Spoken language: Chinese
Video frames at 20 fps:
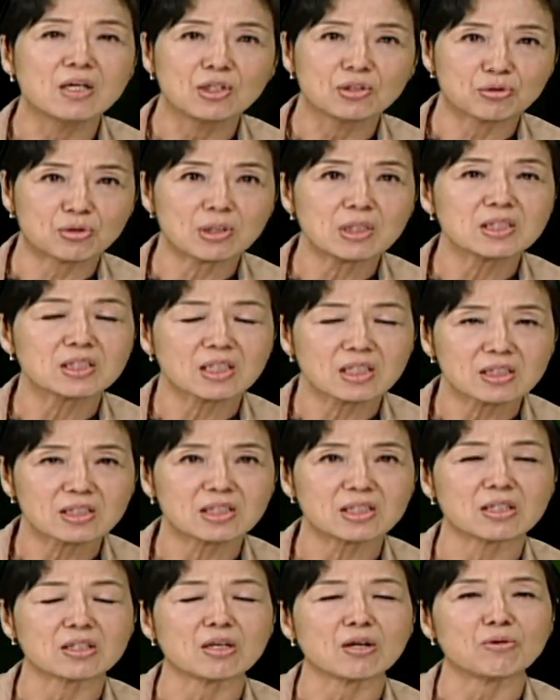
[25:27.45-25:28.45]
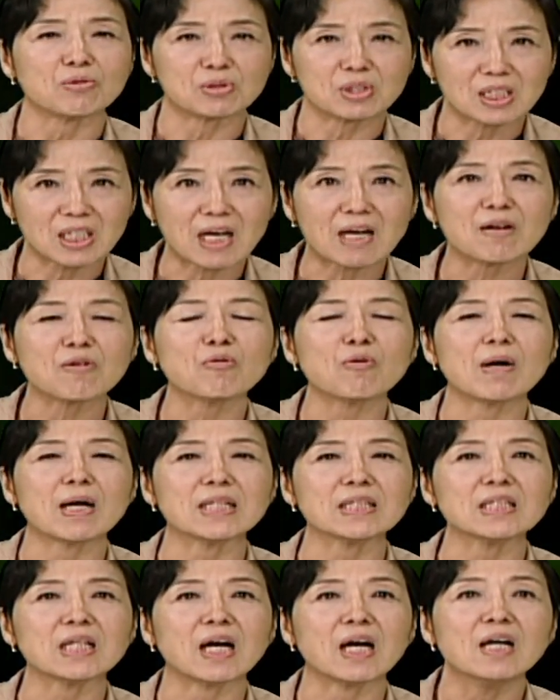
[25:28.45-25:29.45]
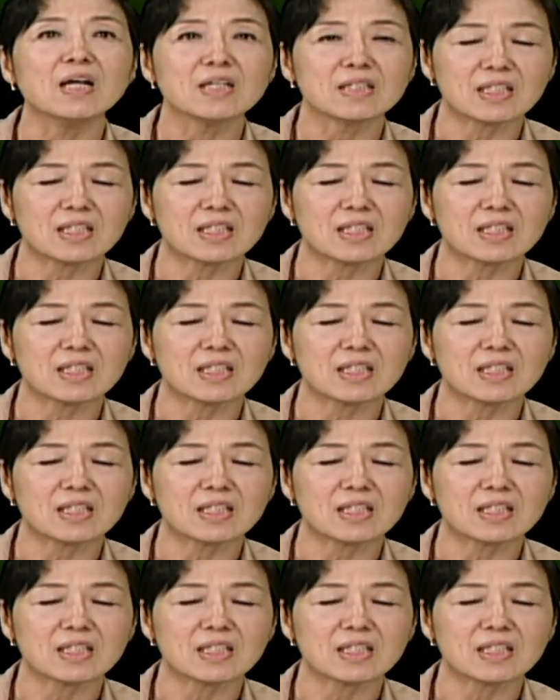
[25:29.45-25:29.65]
所以这是有相关的。